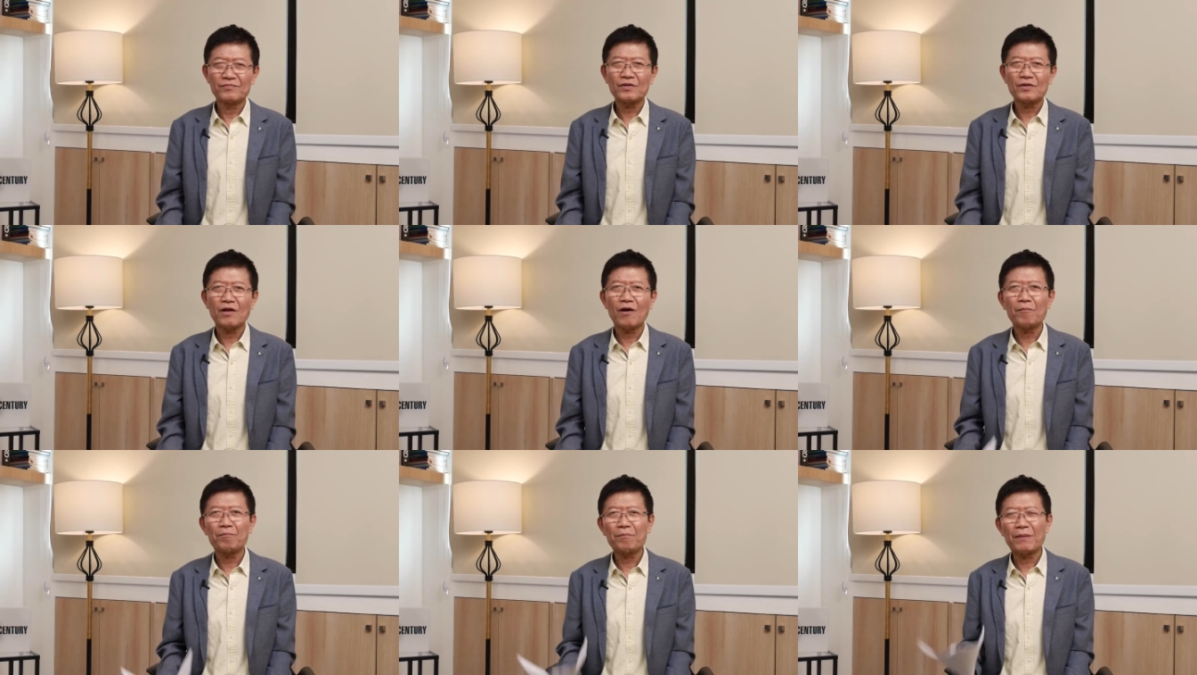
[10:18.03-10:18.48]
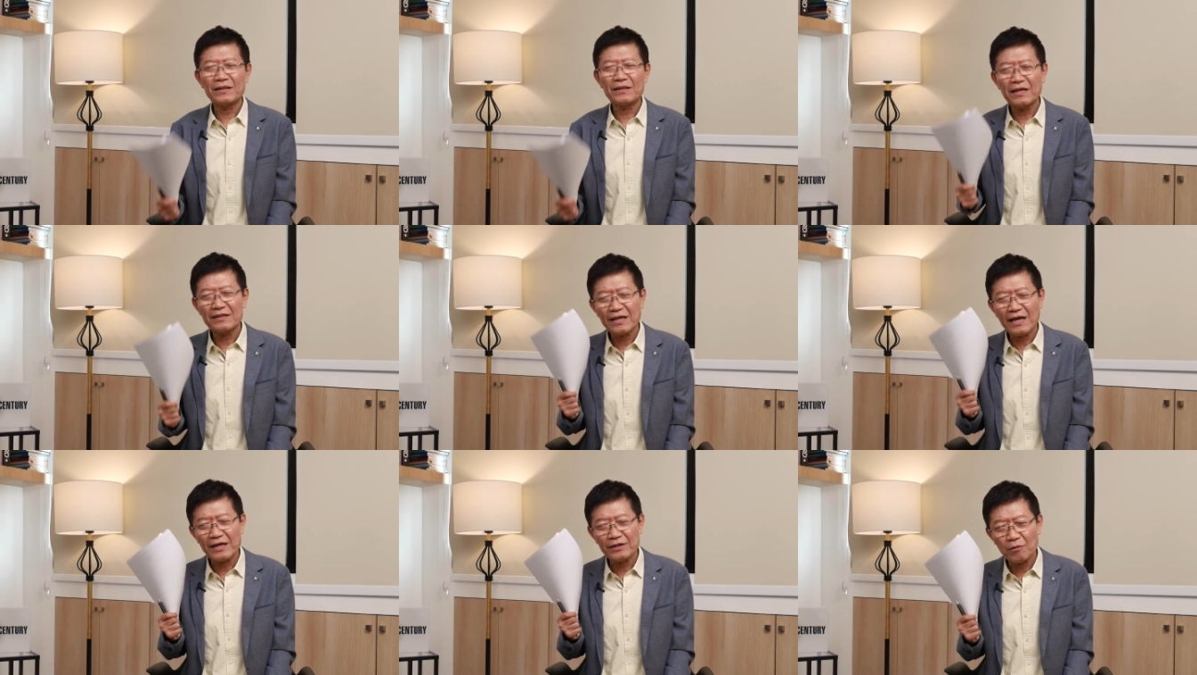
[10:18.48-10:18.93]
ต้องประเทศ
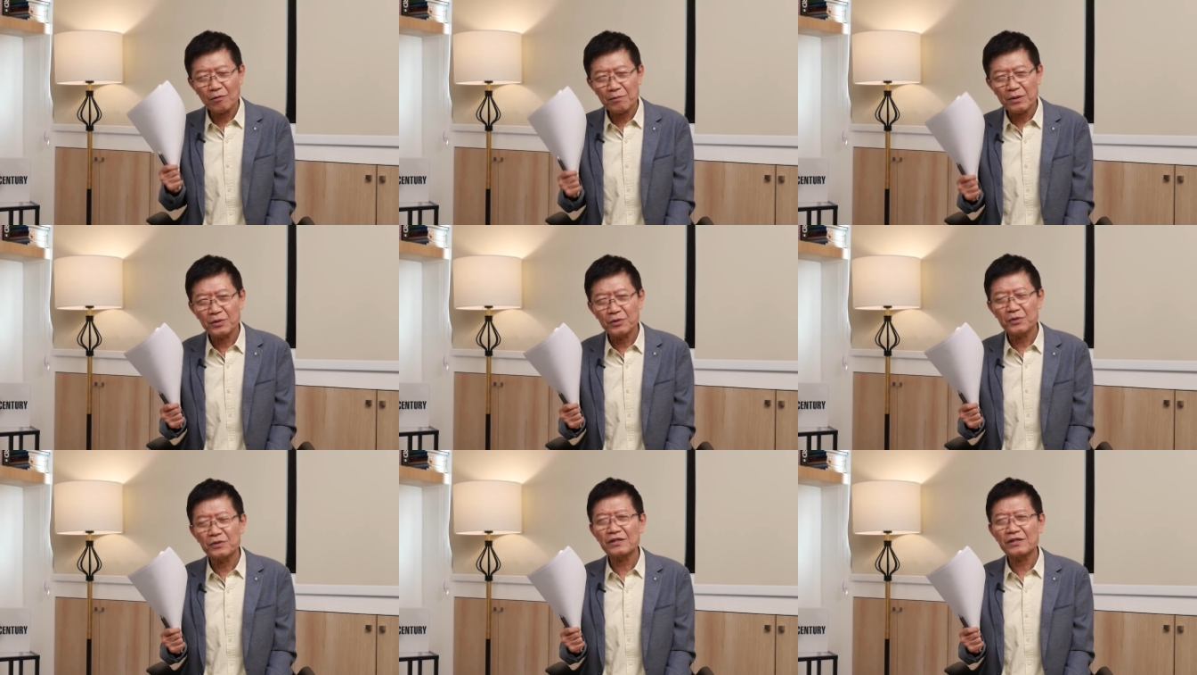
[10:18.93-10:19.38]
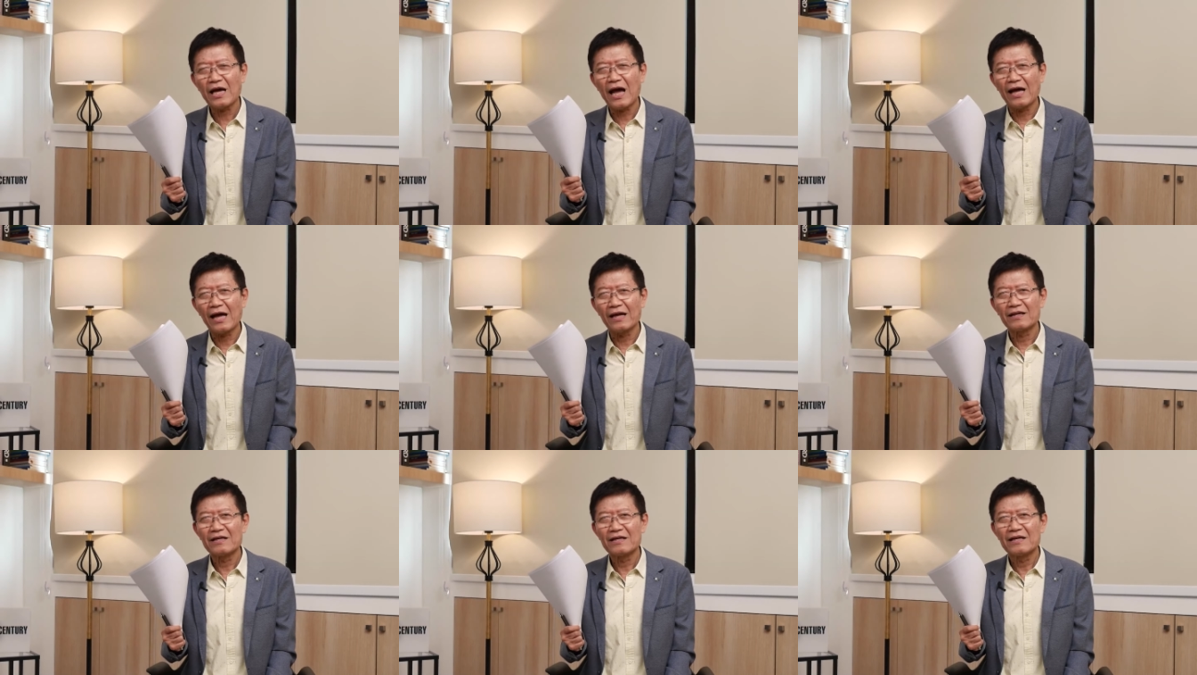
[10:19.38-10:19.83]
ไทยต้องมียุทธศาสตร์ห
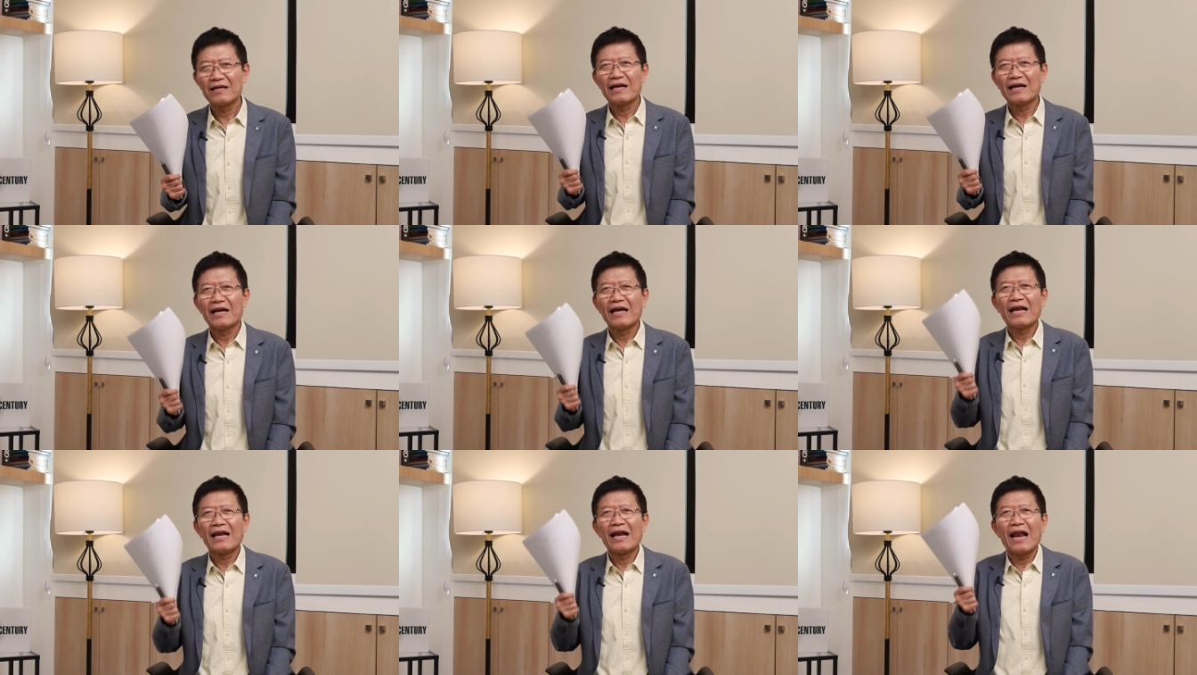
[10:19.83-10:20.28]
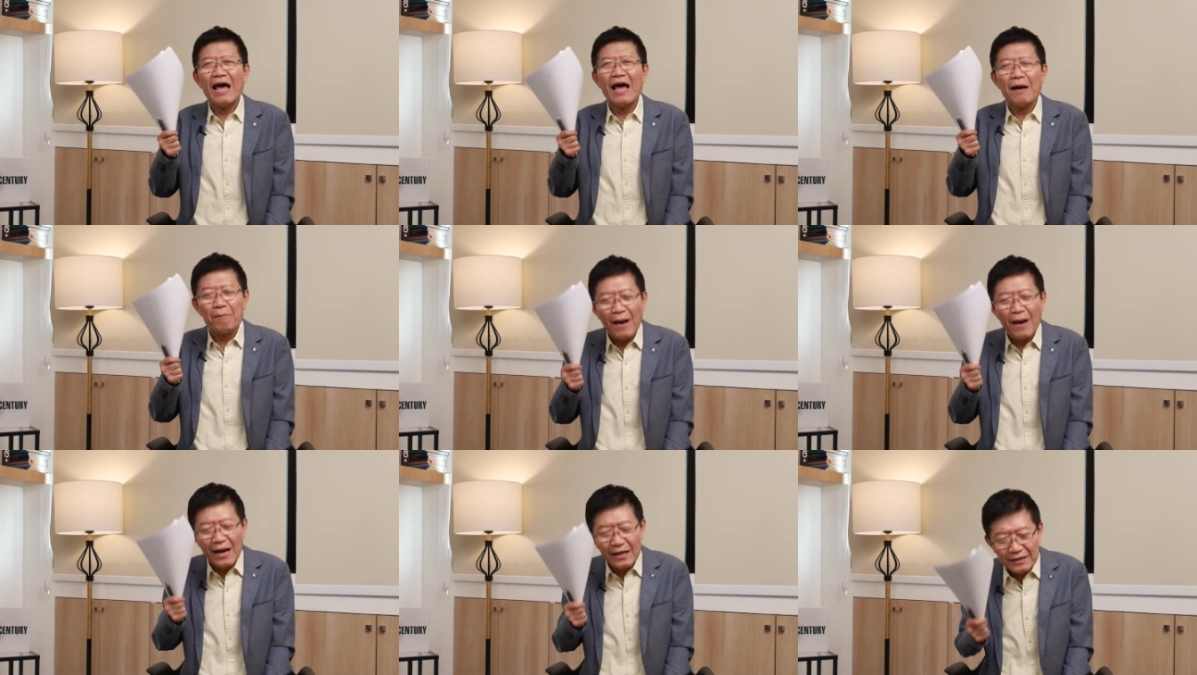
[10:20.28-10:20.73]
นึ่งยุทธศาสตร์และ
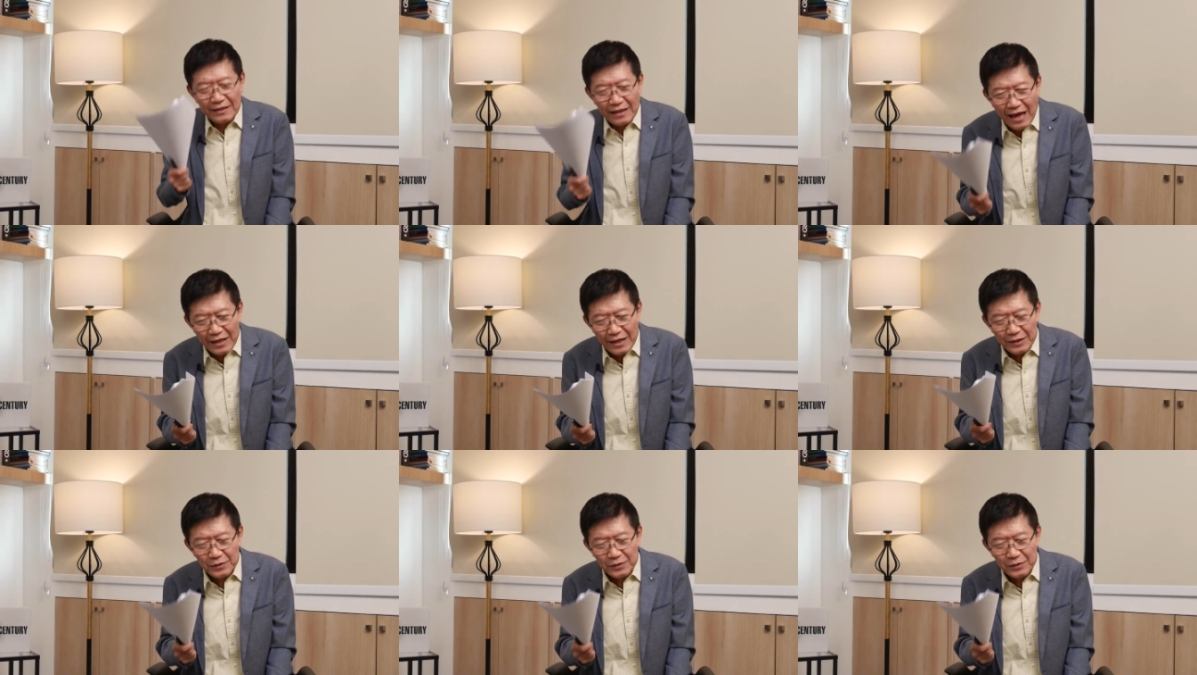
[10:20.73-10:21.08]
ภายใต้